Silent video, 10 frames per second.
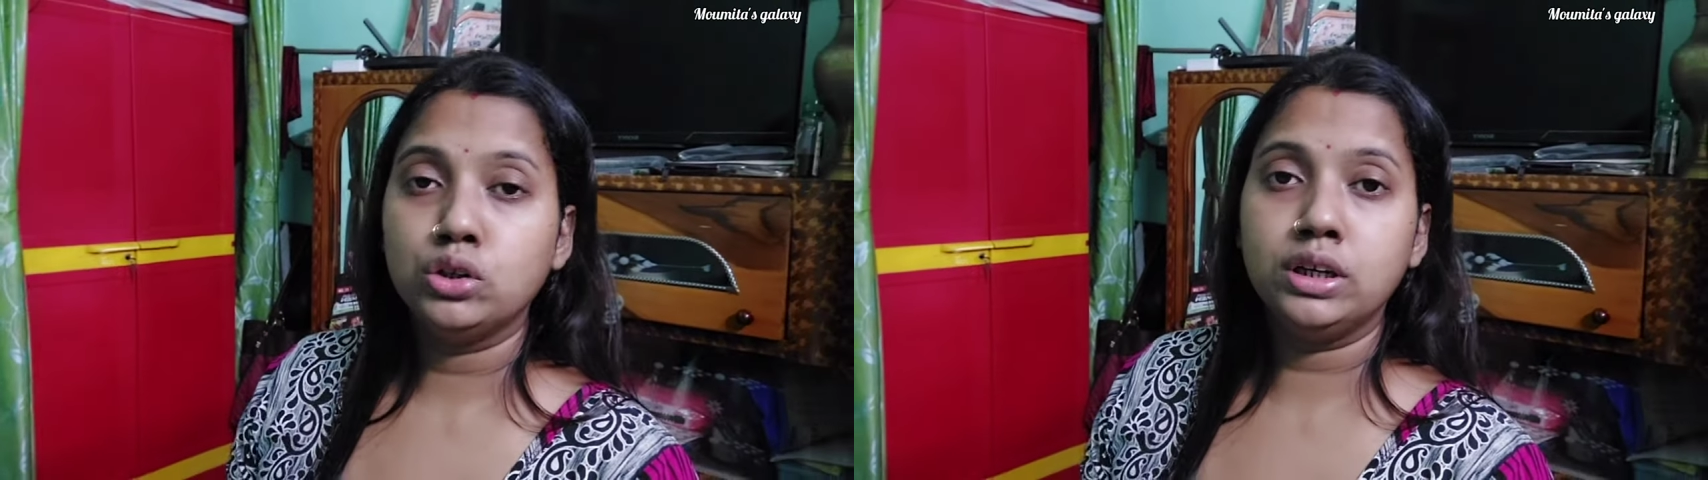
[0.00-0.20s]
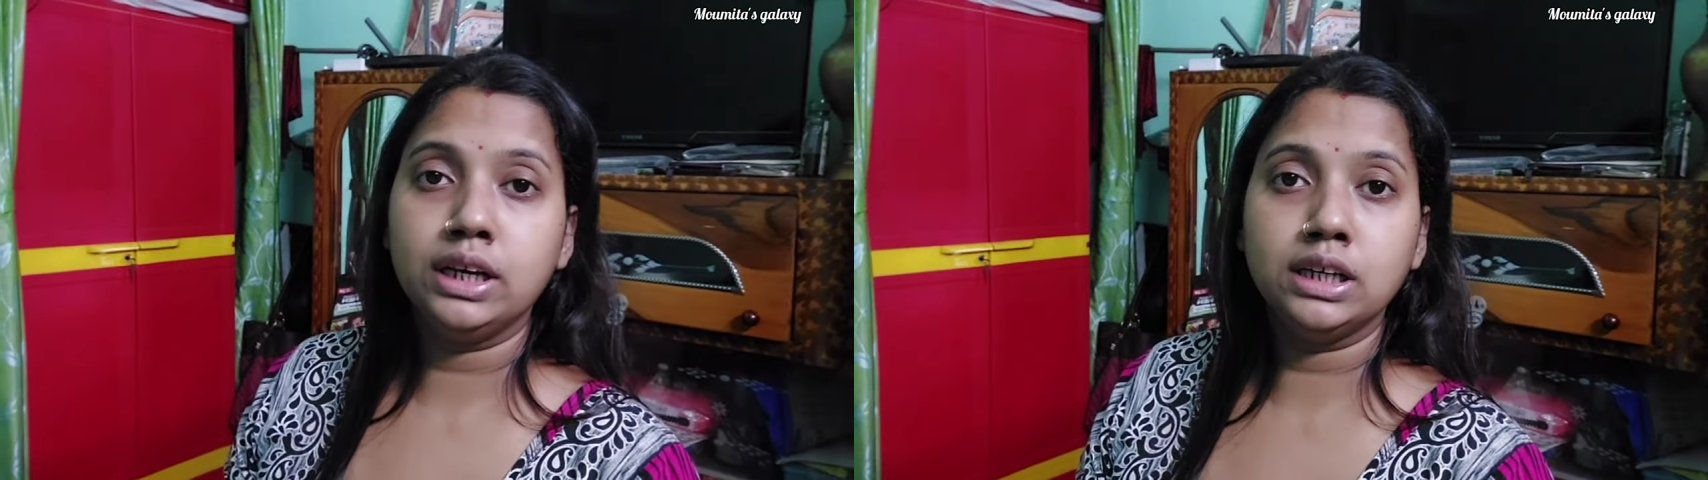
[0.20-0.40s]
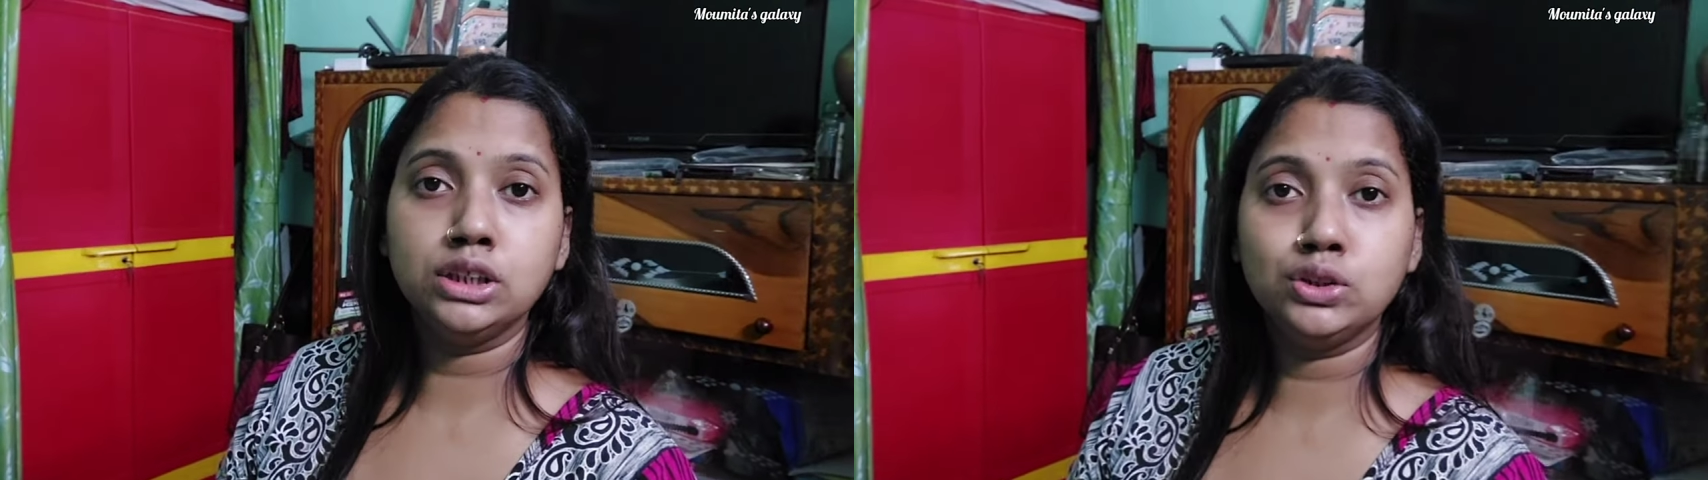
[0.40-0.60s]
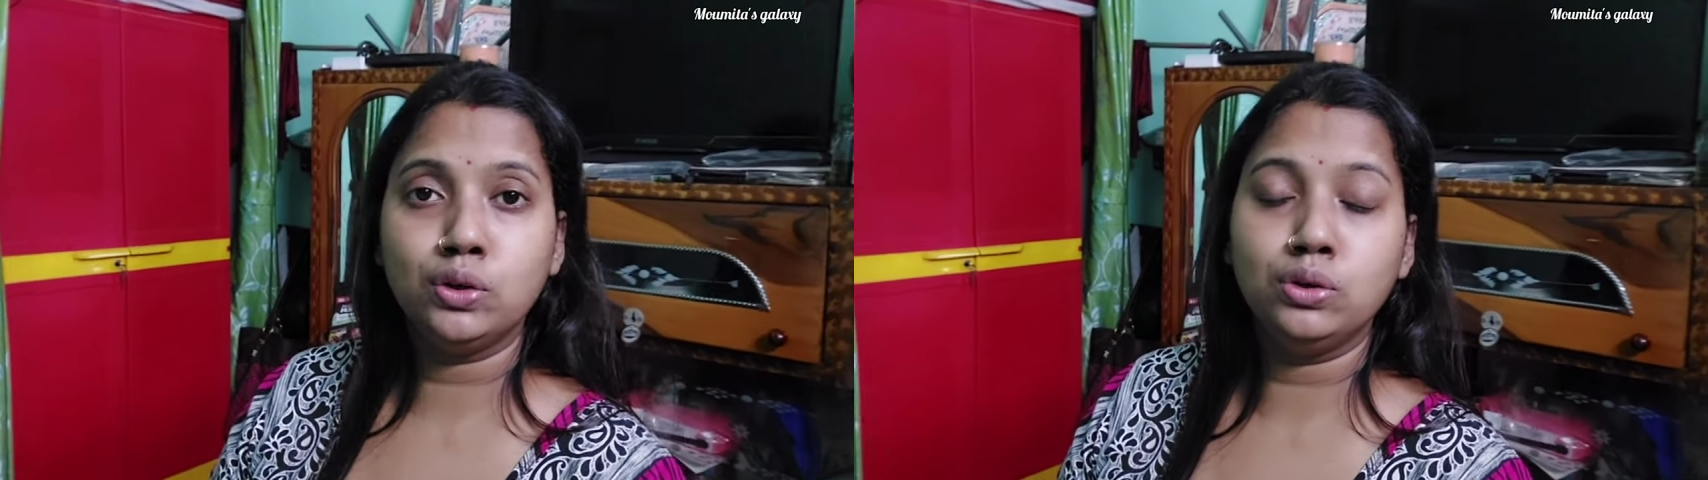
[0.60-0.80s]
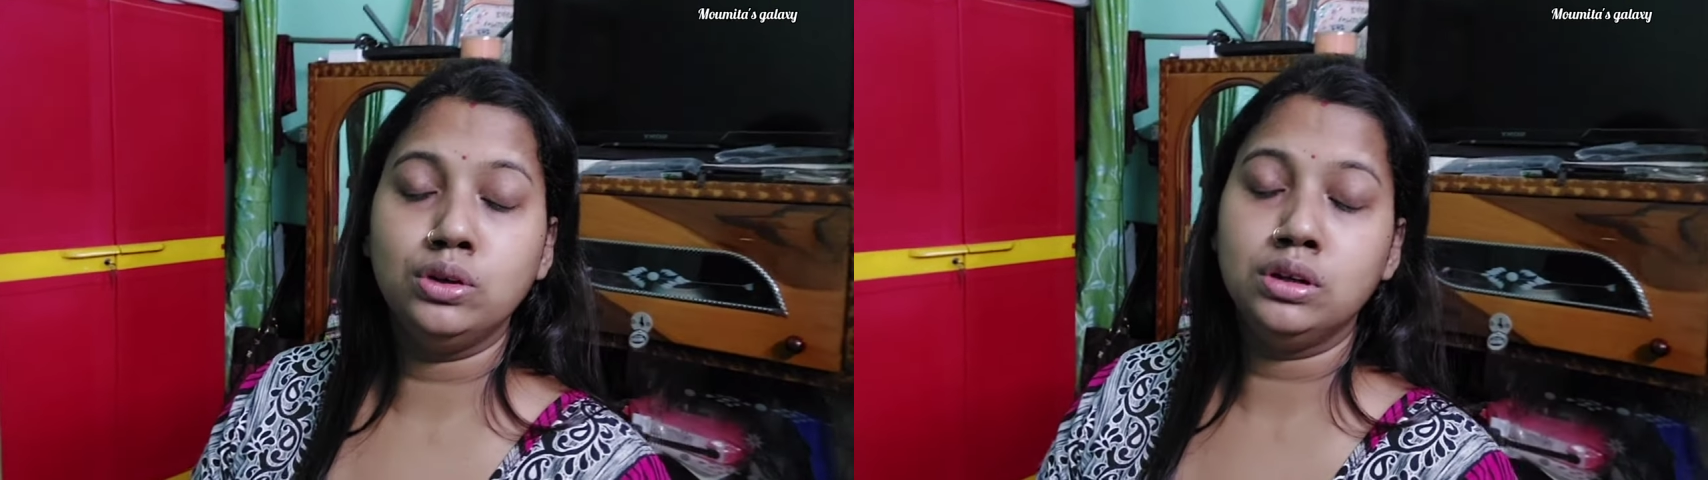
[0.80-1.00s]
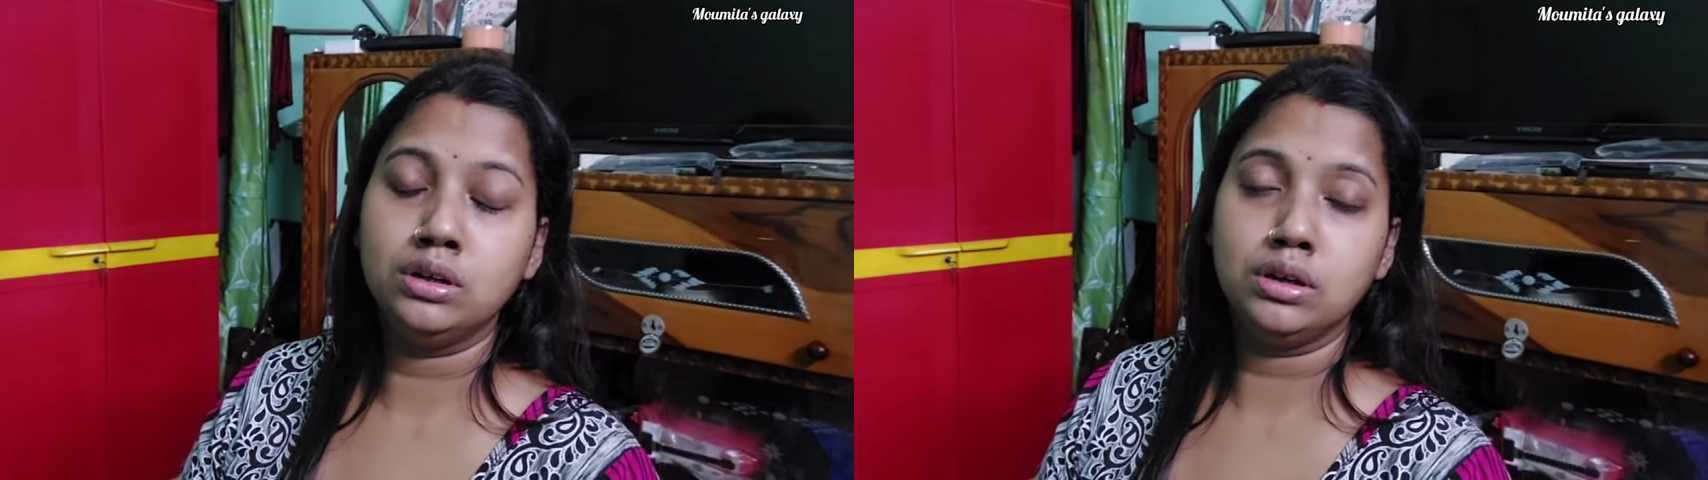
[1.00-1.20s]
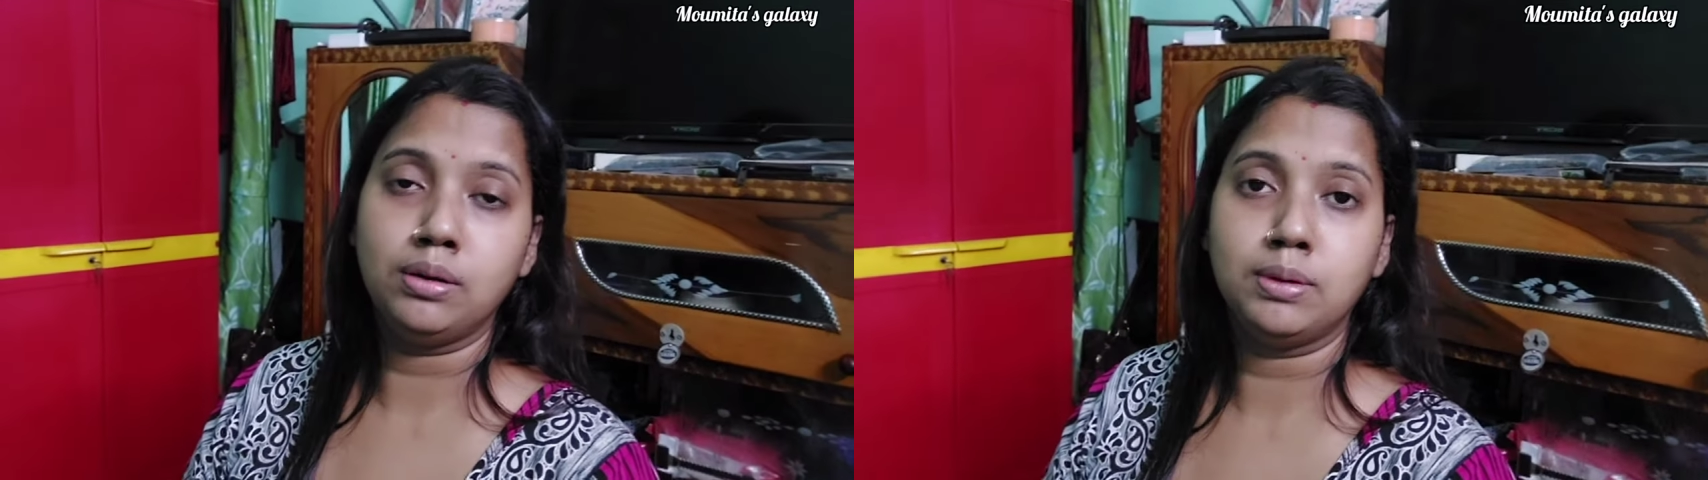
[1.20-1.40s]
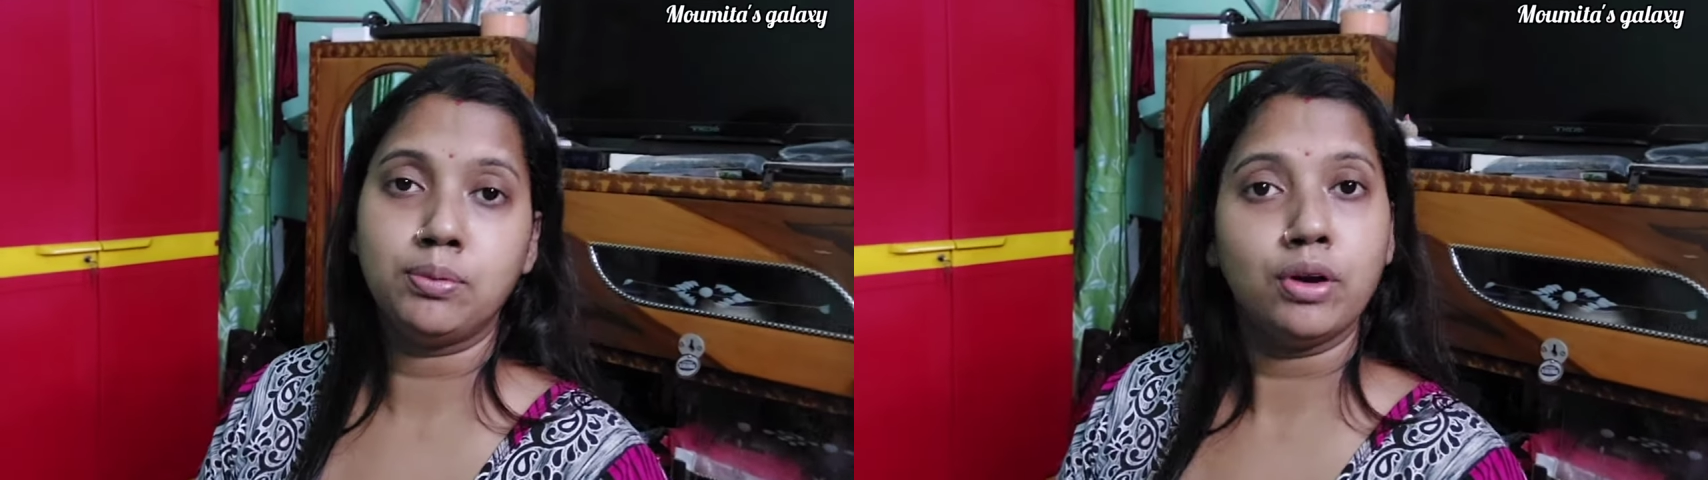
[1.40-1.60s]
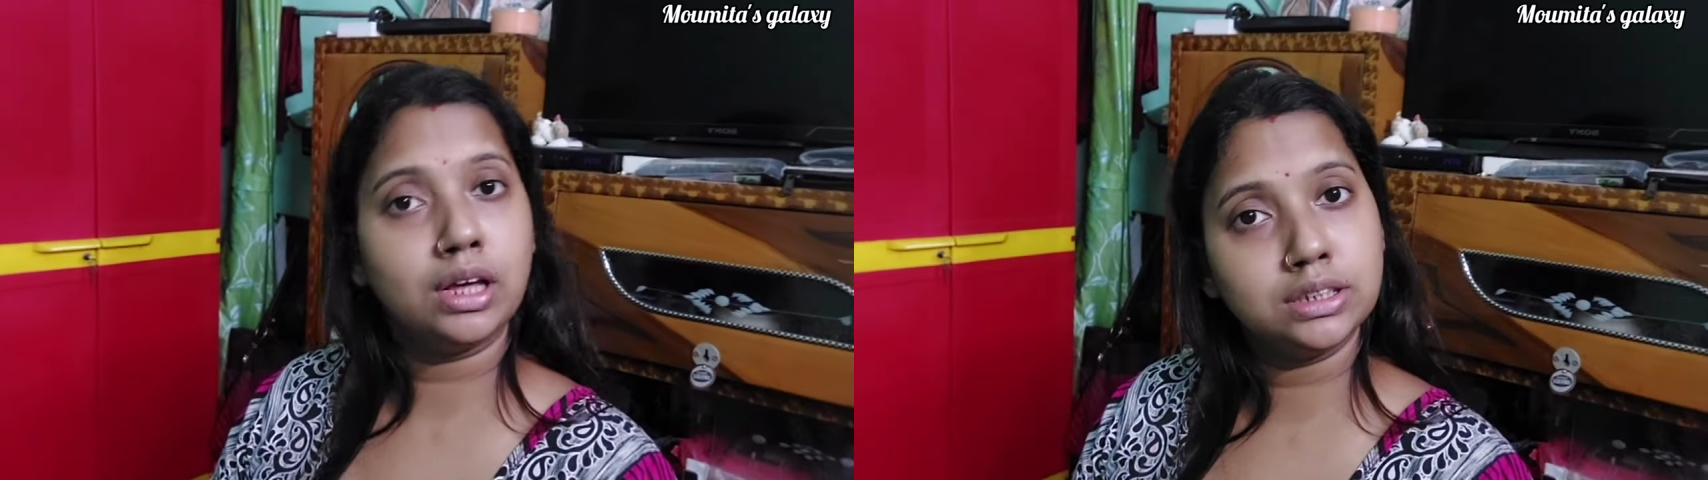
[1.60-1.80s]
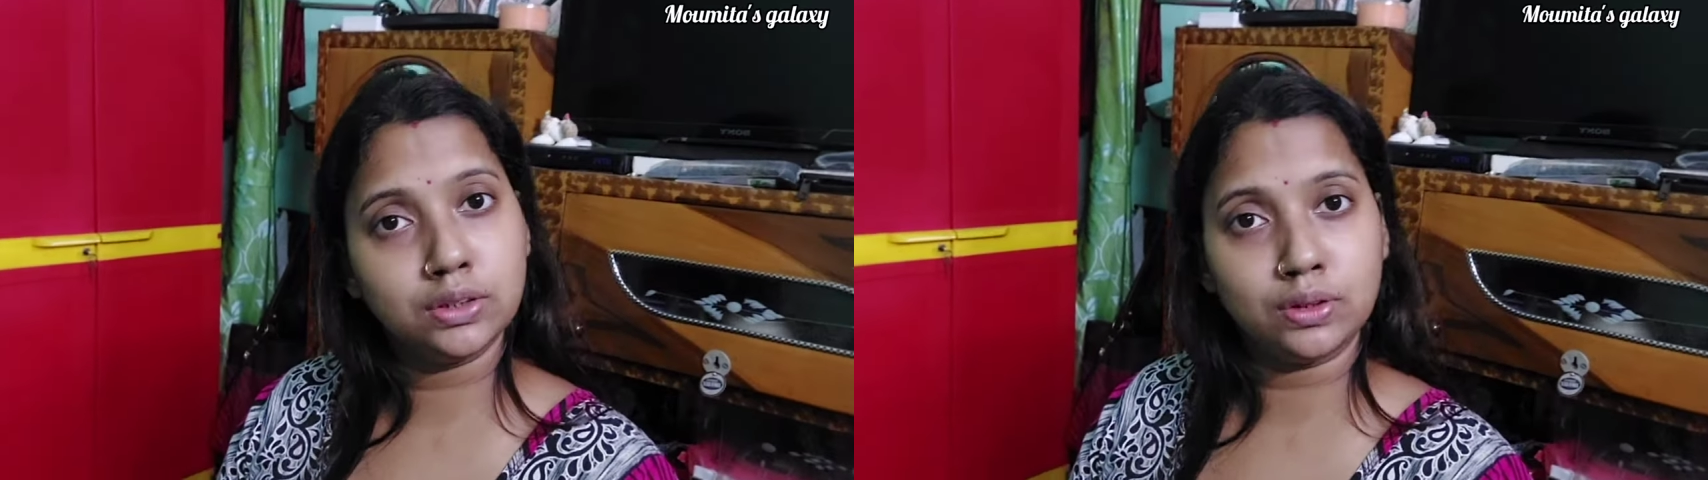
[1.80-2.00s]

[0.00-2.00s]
তো ঠিক আছে চলুন আবার পরে একটু